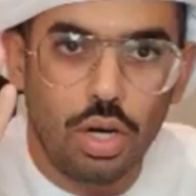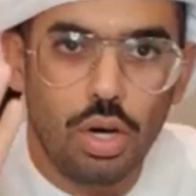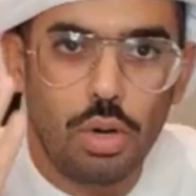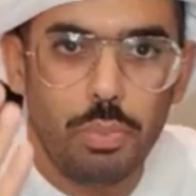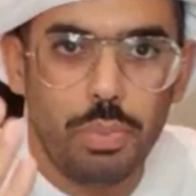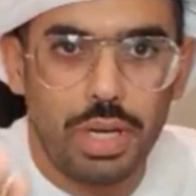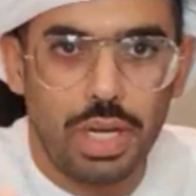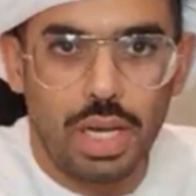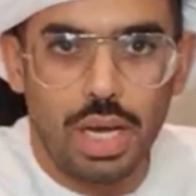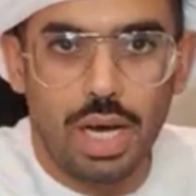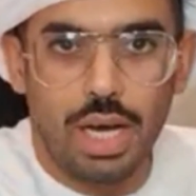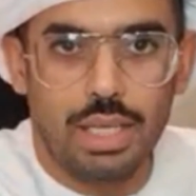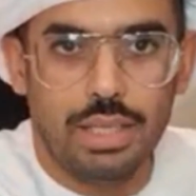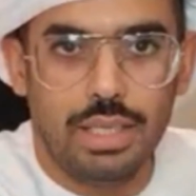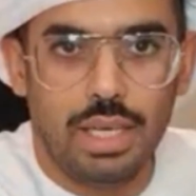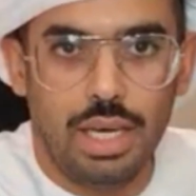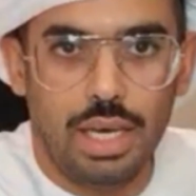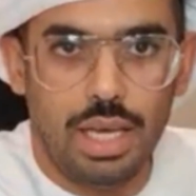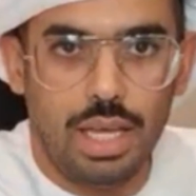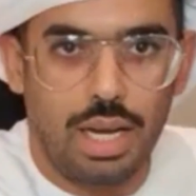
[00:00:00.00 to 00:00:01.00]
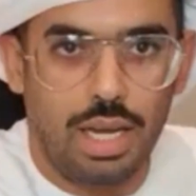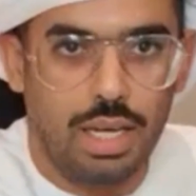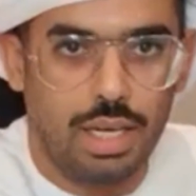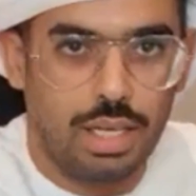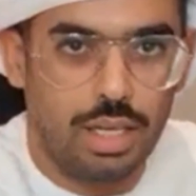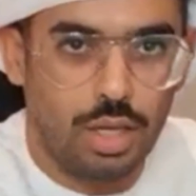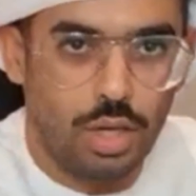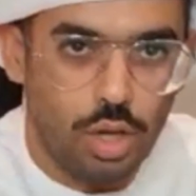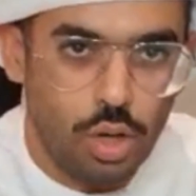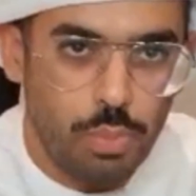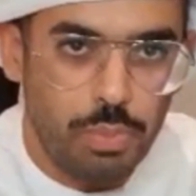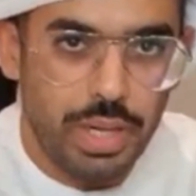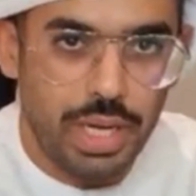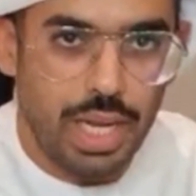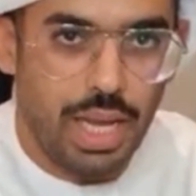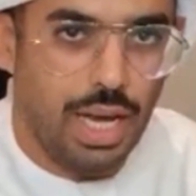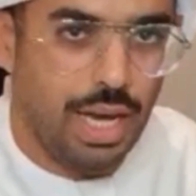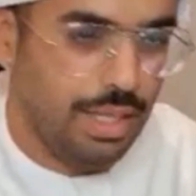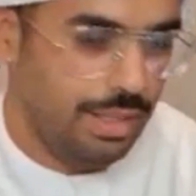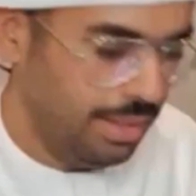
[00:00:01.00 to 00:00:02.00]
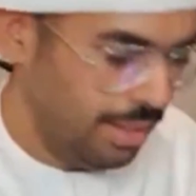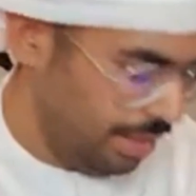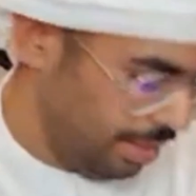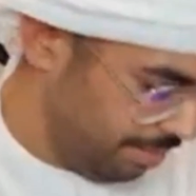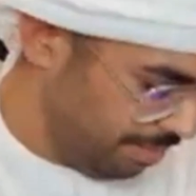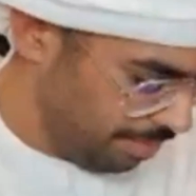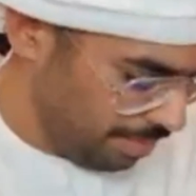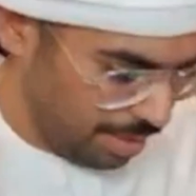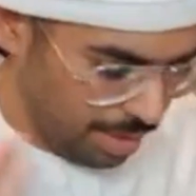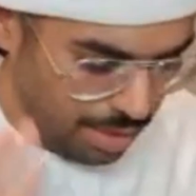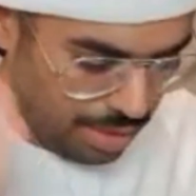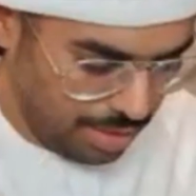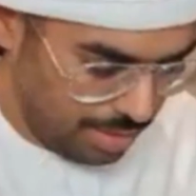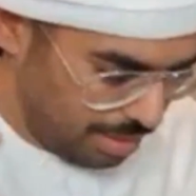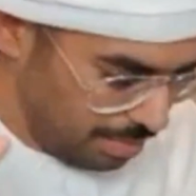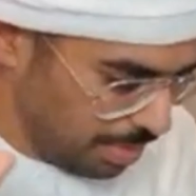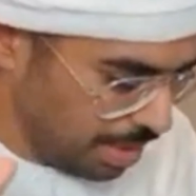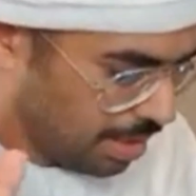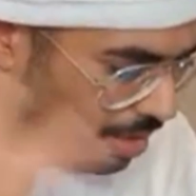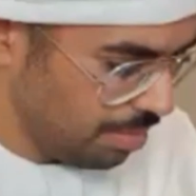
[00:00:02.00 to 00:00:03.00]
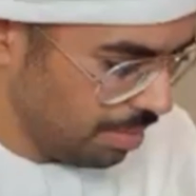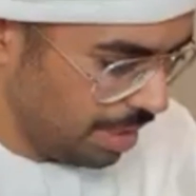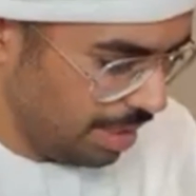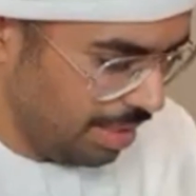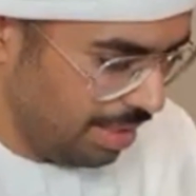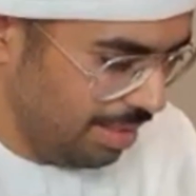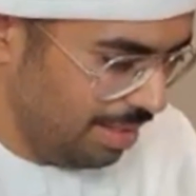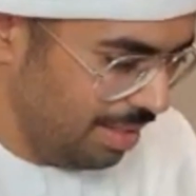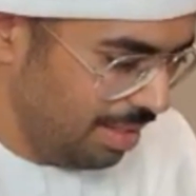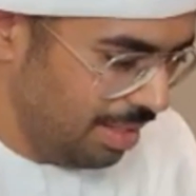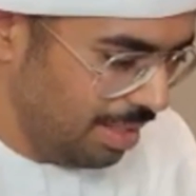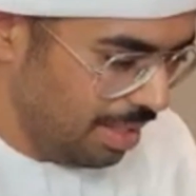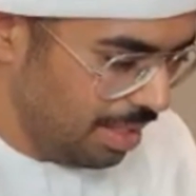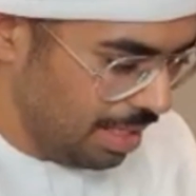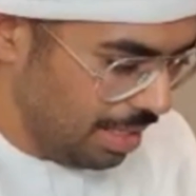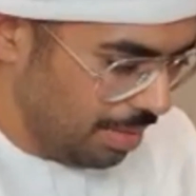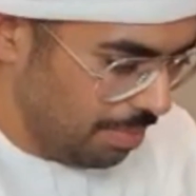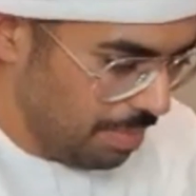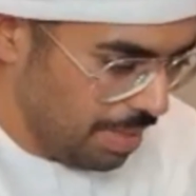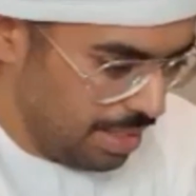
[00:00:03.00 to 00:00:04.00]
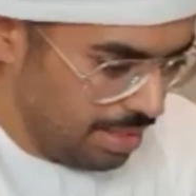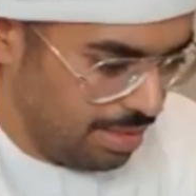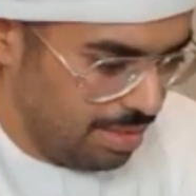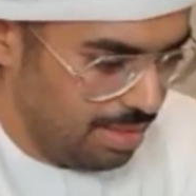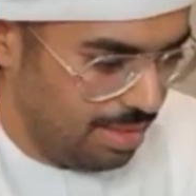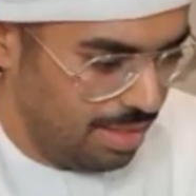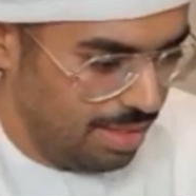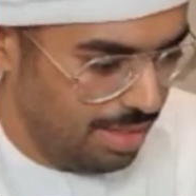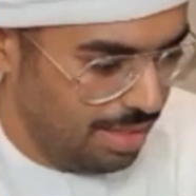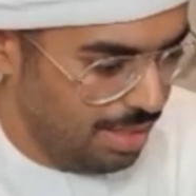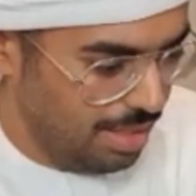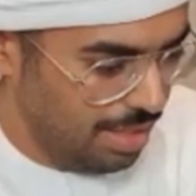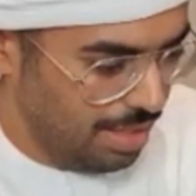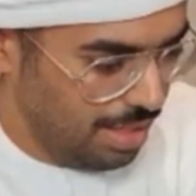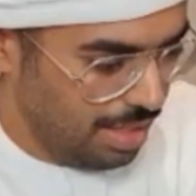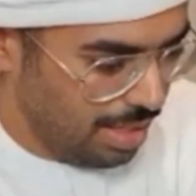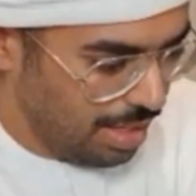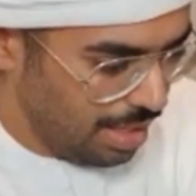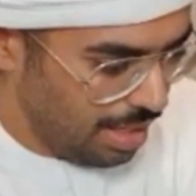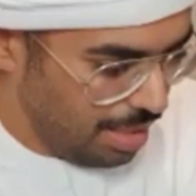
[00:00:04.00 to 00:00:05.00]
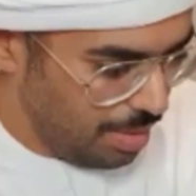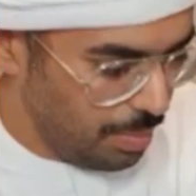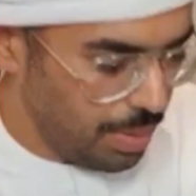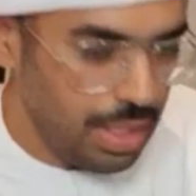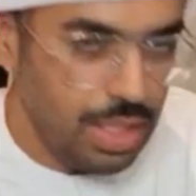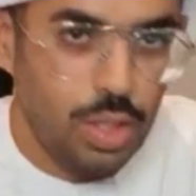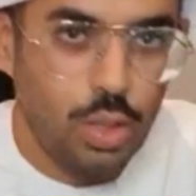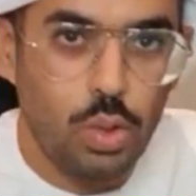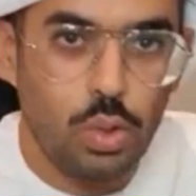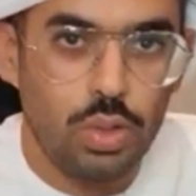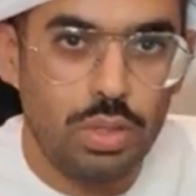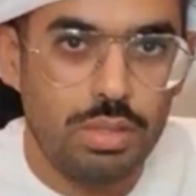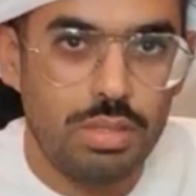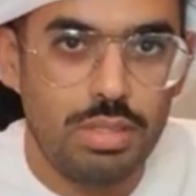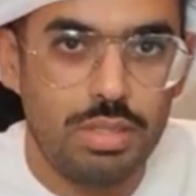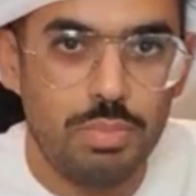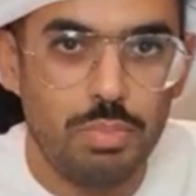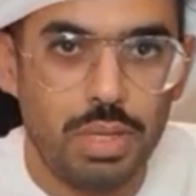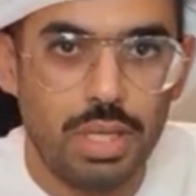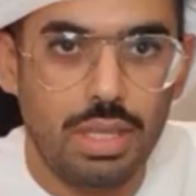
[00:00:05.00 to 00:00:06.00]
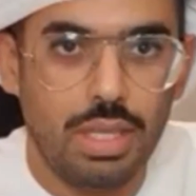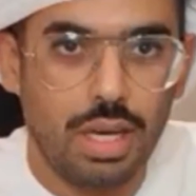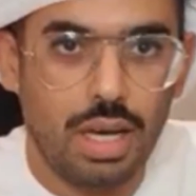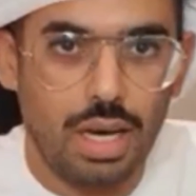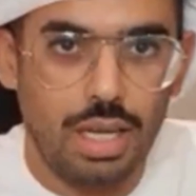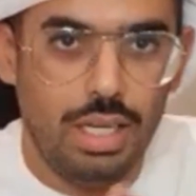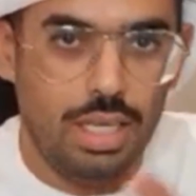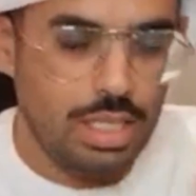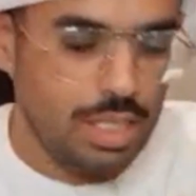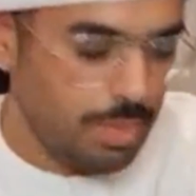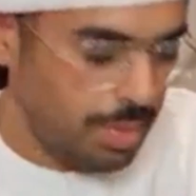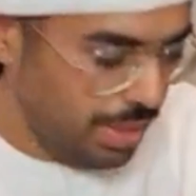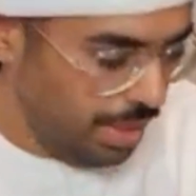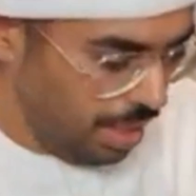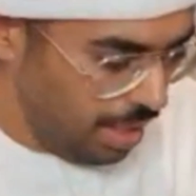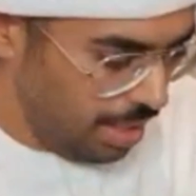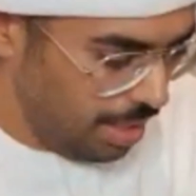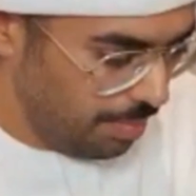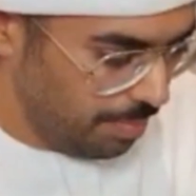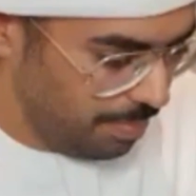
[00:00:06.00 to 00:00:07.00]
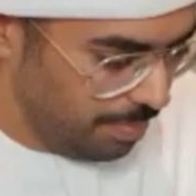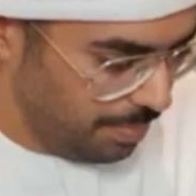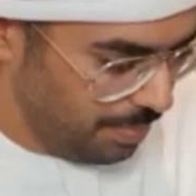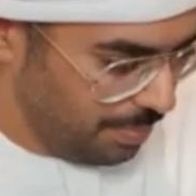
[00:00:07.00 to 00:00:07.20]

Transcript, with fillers: اوبريجادا إريك اوبريجادا خلاص بس بس هاي بالي كورس برتغالي عشان بتعلم